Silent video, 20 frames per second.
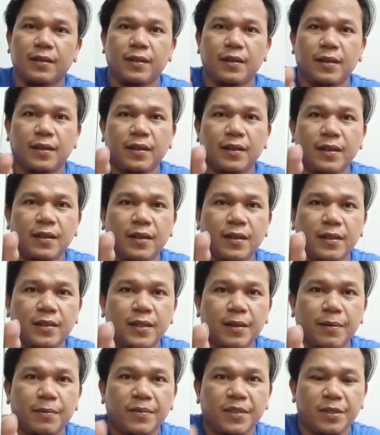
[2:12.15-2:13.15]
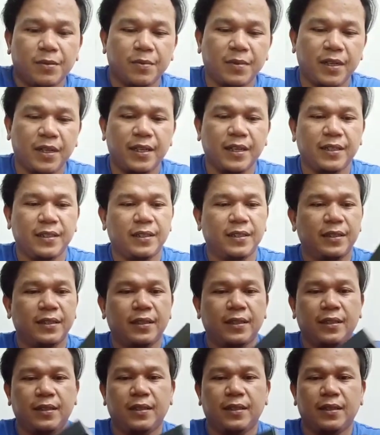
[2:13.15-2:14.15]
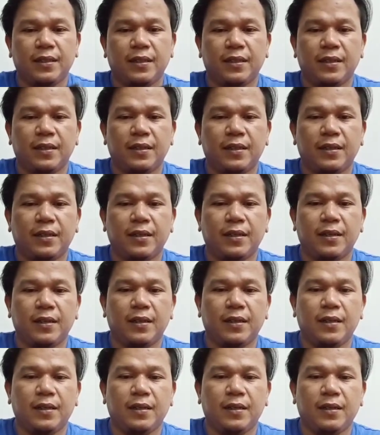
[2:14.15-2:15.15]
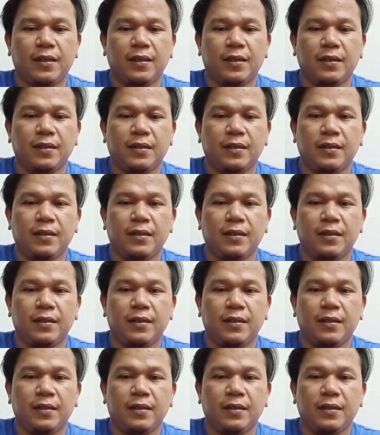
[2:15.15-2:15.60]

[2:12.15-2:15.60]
nah, ini jam smart dan